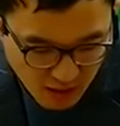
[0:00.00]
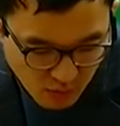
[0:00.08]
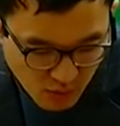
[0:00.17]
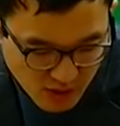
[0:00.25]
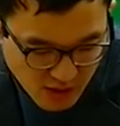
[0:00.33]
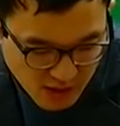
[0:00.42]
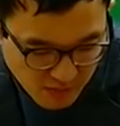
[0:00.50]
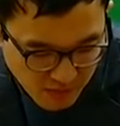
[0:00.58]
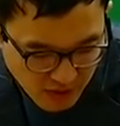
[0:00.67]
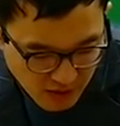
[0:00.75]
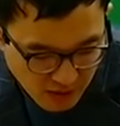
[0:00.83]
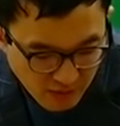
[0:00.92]

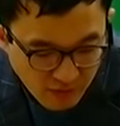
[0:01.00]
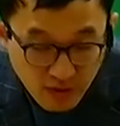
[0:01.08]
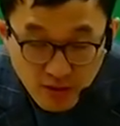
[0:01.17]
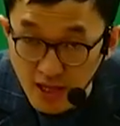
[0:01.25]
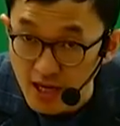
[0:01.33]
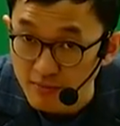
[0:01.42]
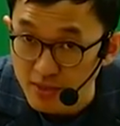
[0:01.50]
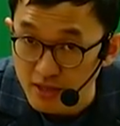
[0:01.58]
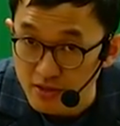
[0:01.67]
보시다시피 리펀 다음에